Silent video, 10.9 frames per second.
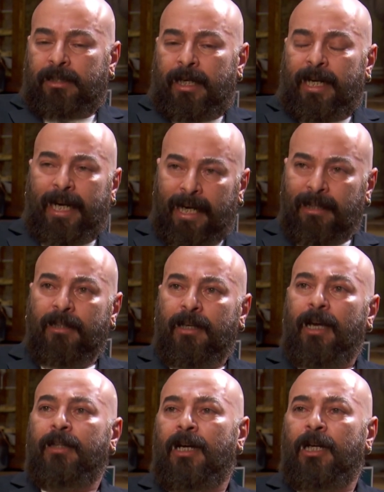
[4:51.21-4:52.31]
sie eine
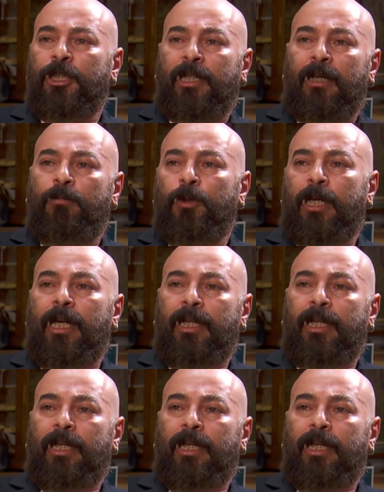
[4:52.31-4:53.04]
Redlichkeit anstreben und eine